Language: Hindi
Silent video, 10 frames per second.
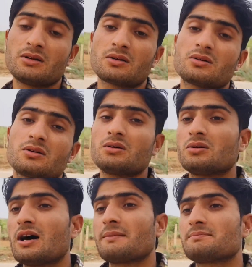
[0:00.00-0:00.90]
ब्लॉग को
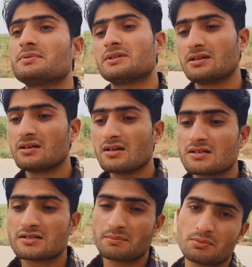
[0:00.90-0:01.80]
आप
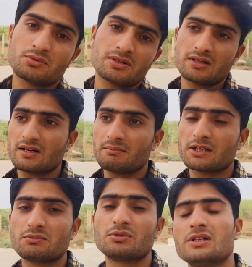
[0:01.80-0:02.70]
सपोर्ट करना
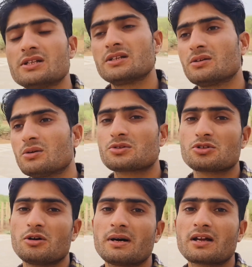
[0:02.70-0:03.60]
मत भूलिए और
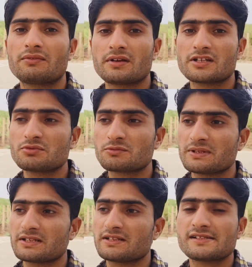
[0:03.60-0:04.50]
जो हमारा फेसबुक
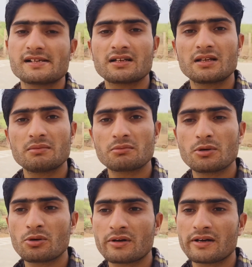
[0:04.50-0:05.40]
पेज है जे के दबंग
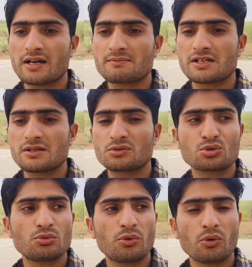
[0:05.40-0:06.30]
ब्लॉग के नाम से ही
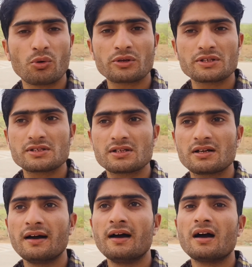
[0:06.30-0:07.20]
उसको फॉलो कीजिए
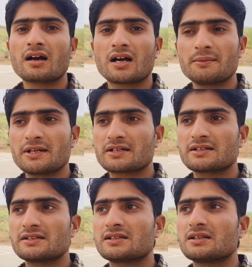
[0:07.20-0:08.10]
कमेंट
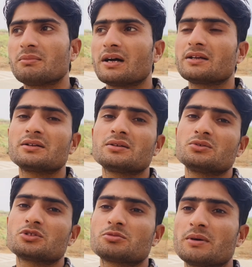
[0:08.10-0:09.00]
कीजिए भाई
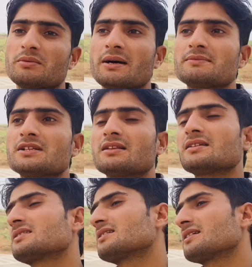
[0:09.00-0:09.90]
उस पर भी आप
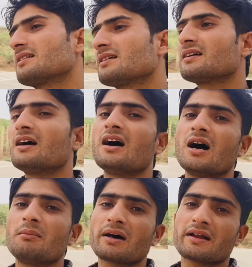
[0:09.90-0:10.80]
जल्दी से जल्दी
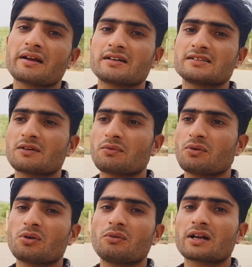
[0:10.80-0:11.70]
हमारे एक हज़ार
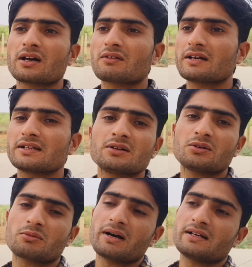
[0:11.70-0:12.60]
फॉलोवर करवाइए
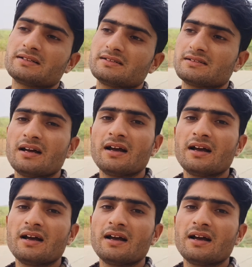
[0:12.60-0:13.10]
और भाई